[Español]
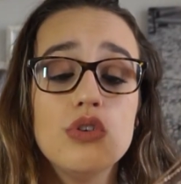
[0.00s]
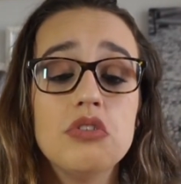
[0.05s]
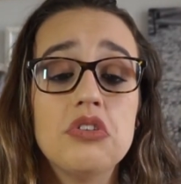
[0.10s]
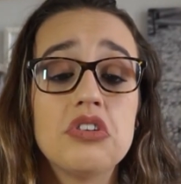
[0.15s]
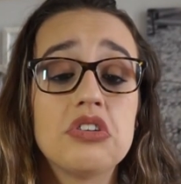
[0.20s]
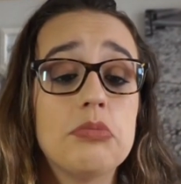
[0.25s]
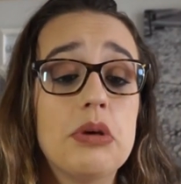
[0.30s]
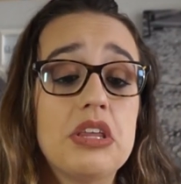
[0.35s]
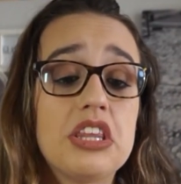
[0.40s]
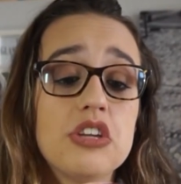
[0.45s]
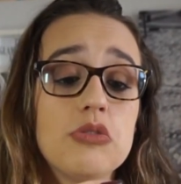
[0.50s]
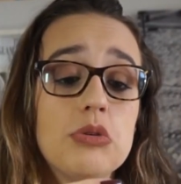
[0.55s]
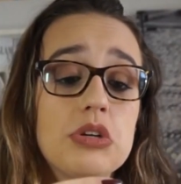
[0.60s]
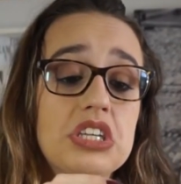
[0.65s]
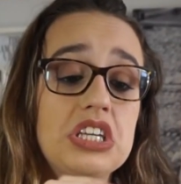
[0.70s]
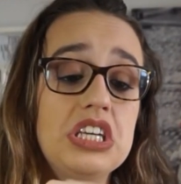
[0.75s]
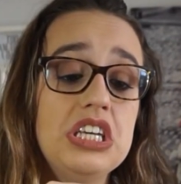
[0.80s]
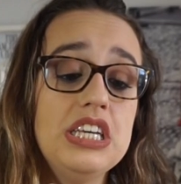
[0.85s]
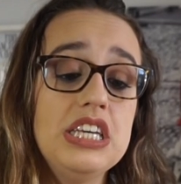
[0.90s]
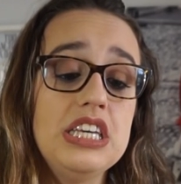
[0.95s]
dos veces o
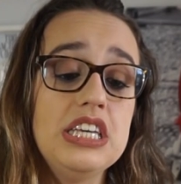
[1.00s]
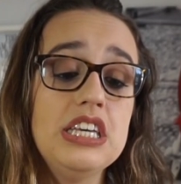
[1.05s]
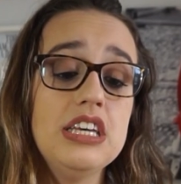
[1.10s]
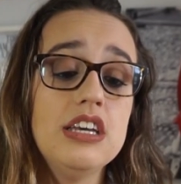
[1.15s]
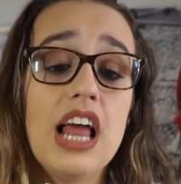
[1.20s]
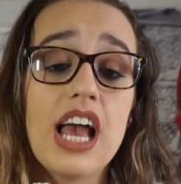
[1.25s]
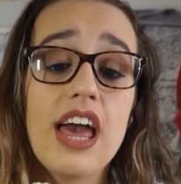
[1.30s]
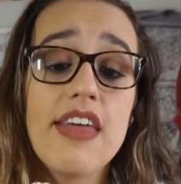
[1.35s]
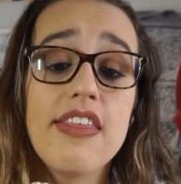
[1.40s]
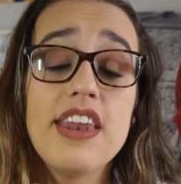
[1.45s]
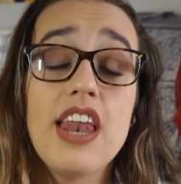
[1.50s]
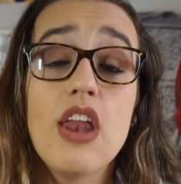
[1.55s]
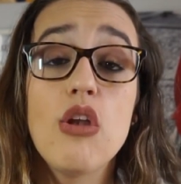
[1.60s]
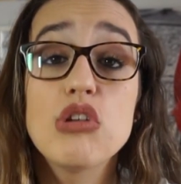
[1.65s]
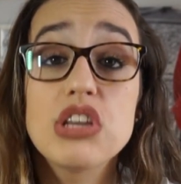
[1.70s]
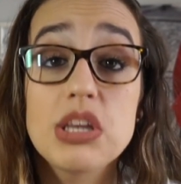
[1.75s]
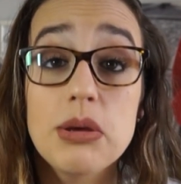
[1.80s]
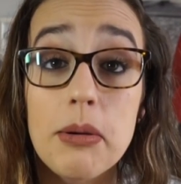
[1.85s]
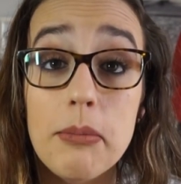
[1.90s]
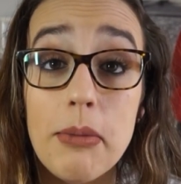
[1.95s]
así y la cadena
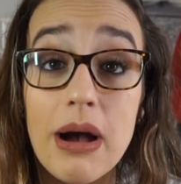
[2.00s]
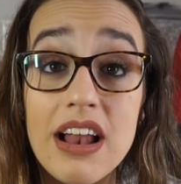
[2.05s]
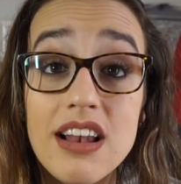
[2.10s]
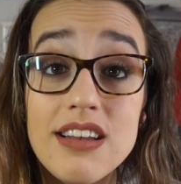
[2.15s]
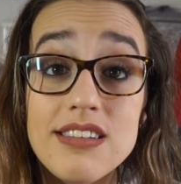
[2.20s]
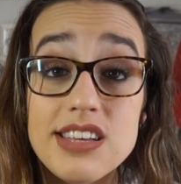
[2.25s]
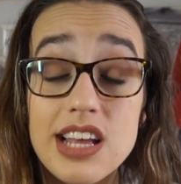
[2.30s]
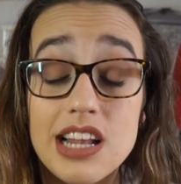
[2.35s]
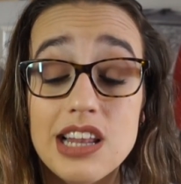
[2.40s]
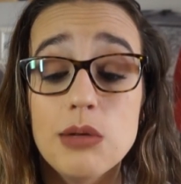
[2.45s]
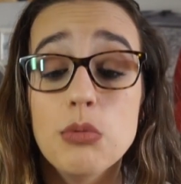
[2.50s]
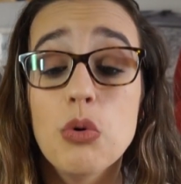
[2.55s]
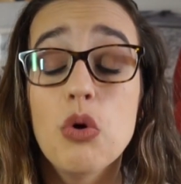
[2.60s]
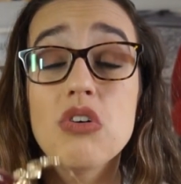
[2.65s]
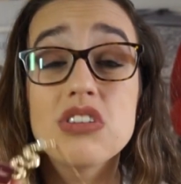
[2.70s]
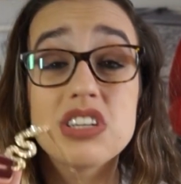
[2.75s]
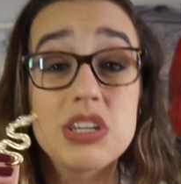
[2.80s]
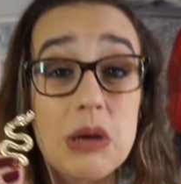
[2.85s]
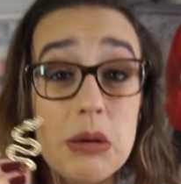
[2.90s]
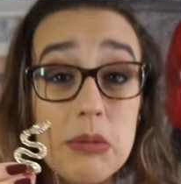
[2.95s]
no se ve mal y el
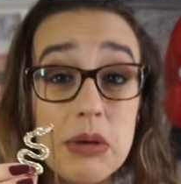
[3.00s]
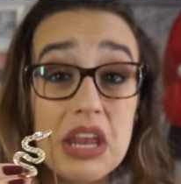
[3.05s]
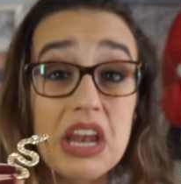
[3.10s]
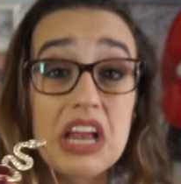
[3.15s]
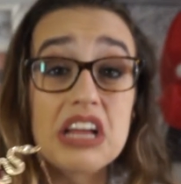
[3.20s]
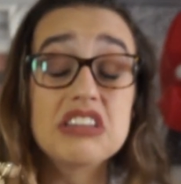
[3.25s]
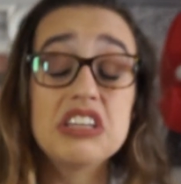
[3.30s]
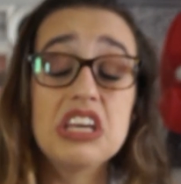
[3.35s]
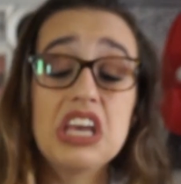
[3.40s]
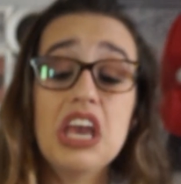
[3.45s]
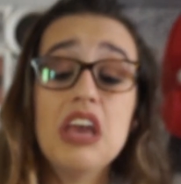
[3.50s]
dibujo se ve bien. Así